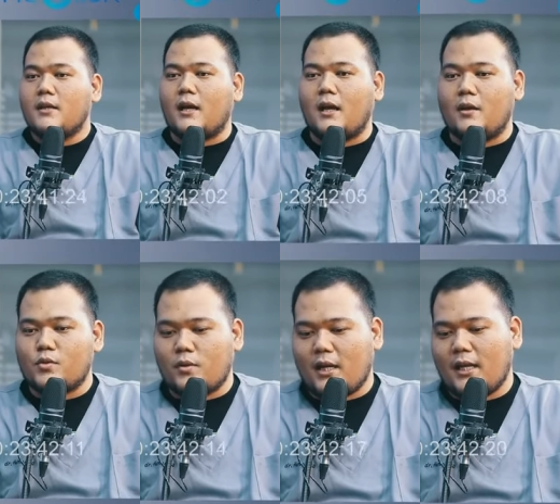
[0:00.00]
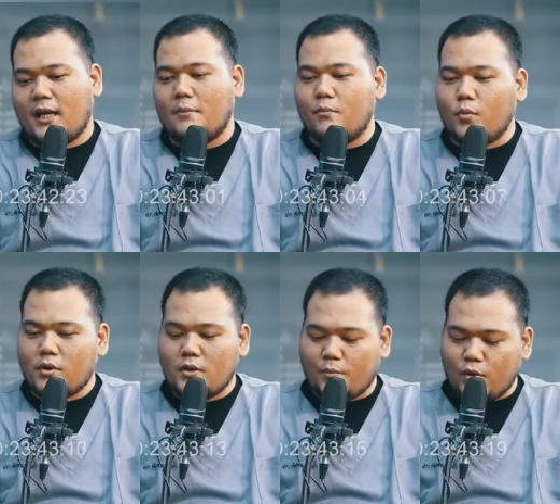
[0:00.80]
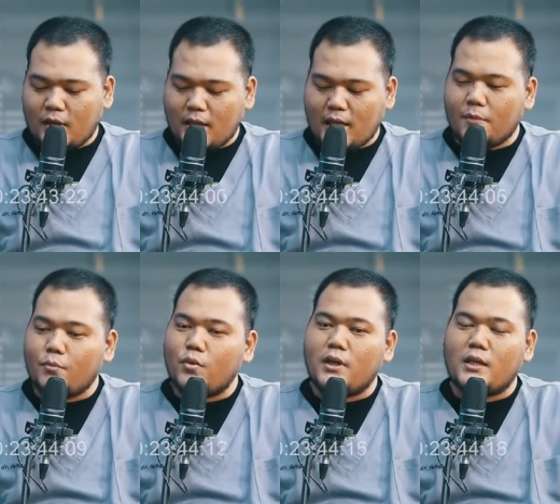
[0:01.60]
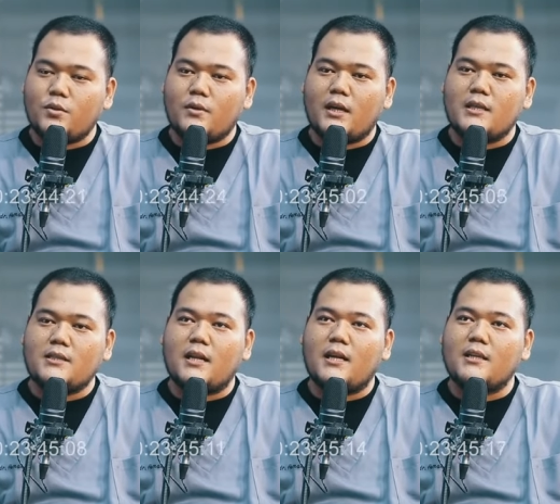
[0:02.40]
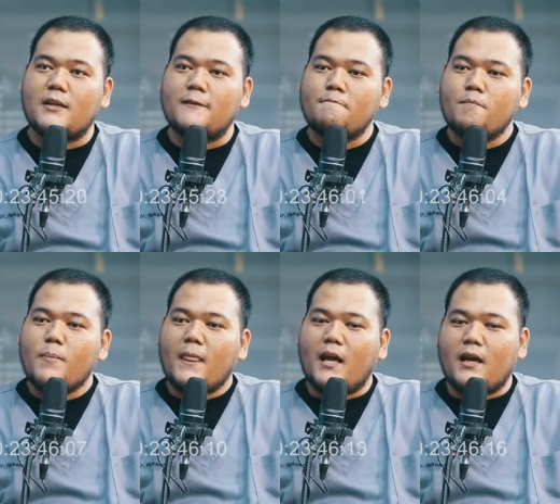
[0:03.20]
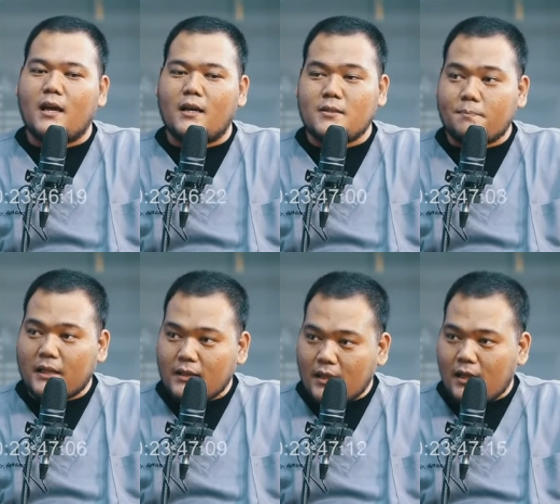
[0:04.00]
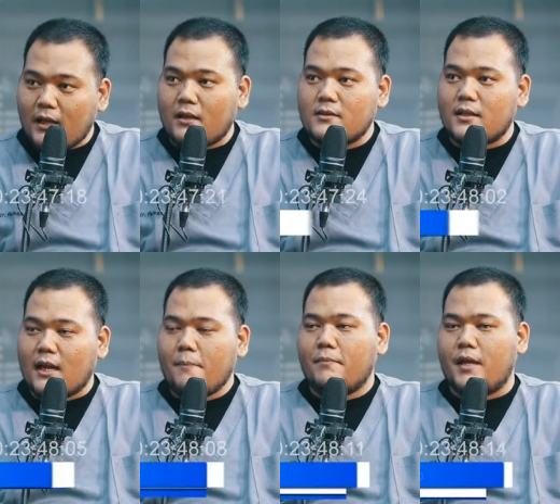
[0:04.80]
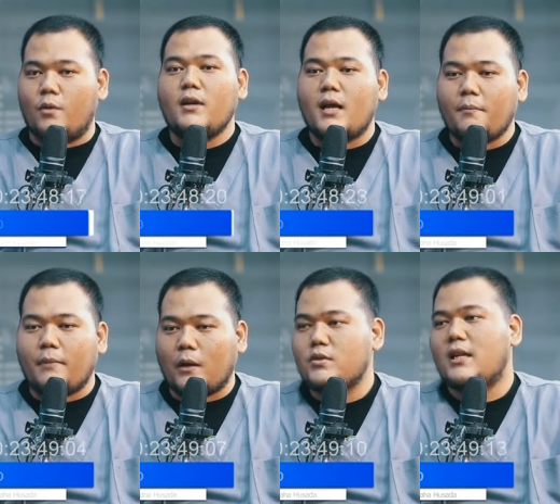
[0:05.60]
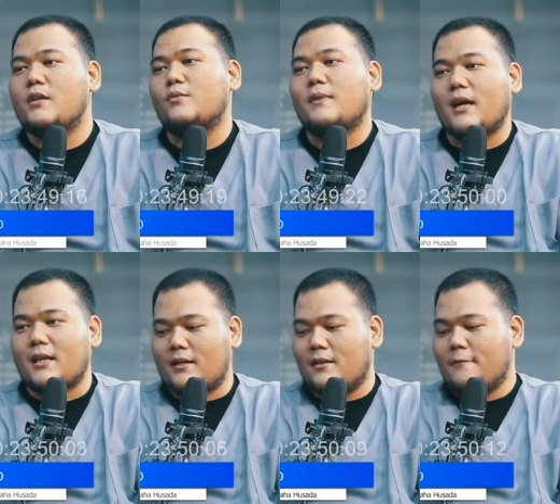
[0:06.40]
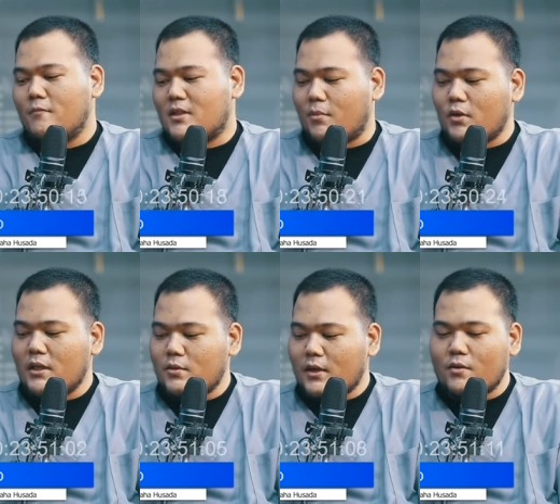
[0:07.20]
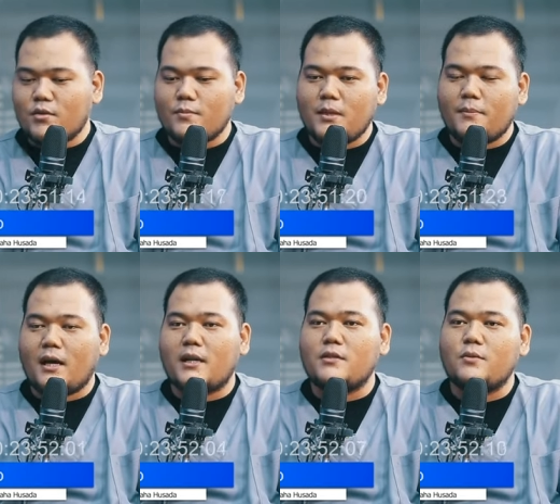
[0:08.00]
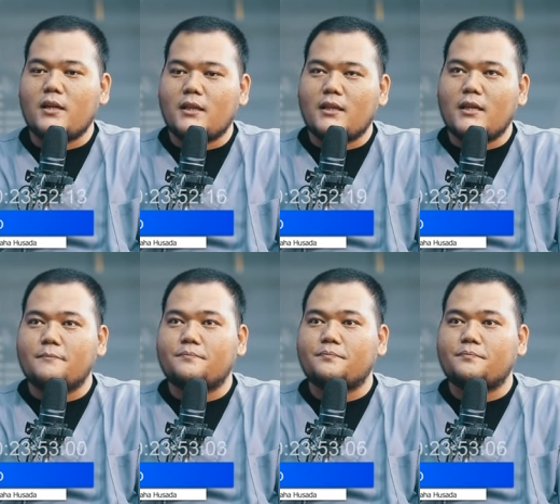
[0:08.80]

nah, sudah dia lembut kemudian di lambung dia juga istilahnya uh, cepat diserap ya udah baguslah itu makanan sebetulnya juga konsumsi makanan juga kita